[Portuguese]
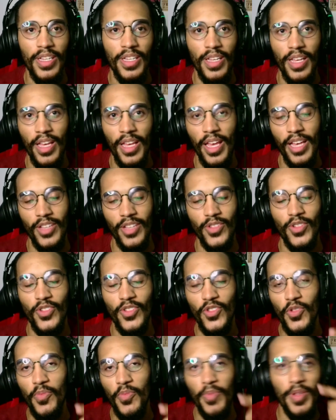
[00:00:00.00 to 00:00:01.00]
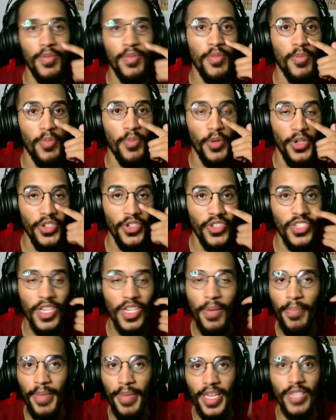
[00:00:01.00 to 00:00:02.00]
reações no mínimo por dia,
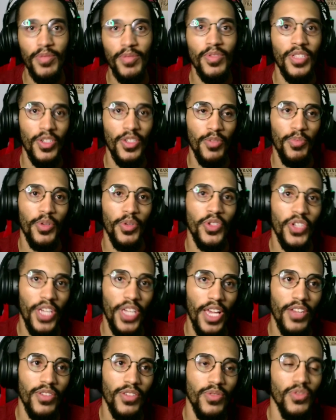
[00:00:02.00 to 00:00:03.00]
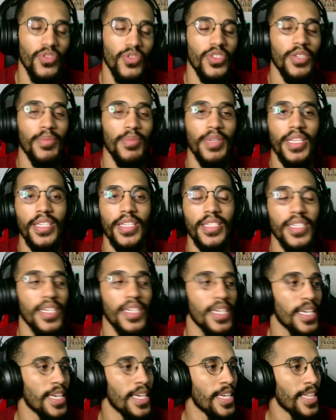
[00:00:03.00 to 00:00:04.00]
mesmo tendo podcast no dia, beleza?
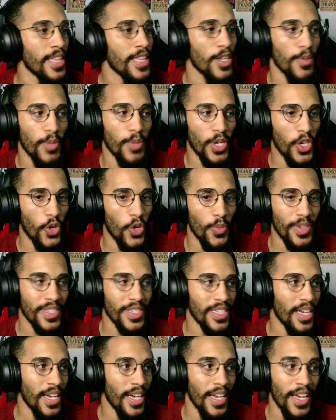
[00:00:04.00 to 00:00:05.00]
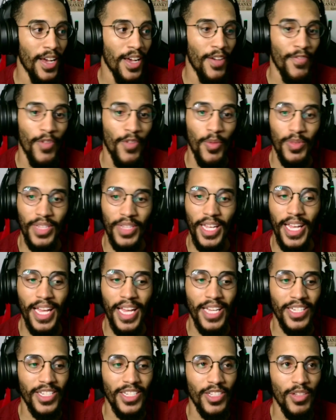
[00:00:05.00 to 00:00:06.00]
Então bora começar, vamos estar tá
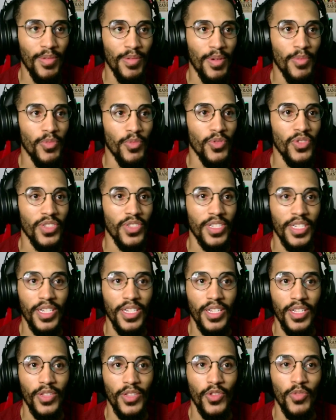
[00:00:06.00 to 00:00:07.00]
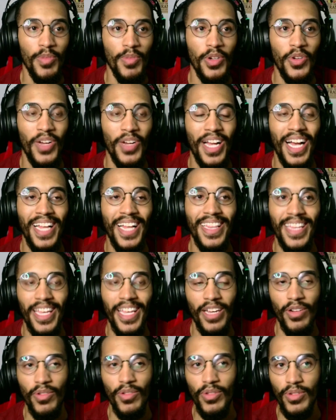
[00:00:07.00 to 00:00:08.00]
reagindo a uma música do Mano
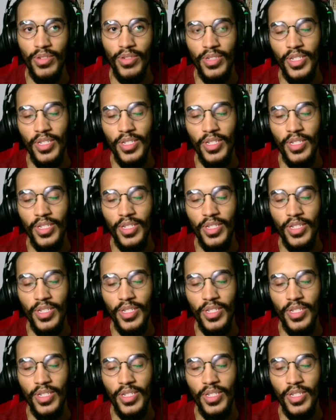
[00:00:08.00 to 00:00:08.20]
Caneco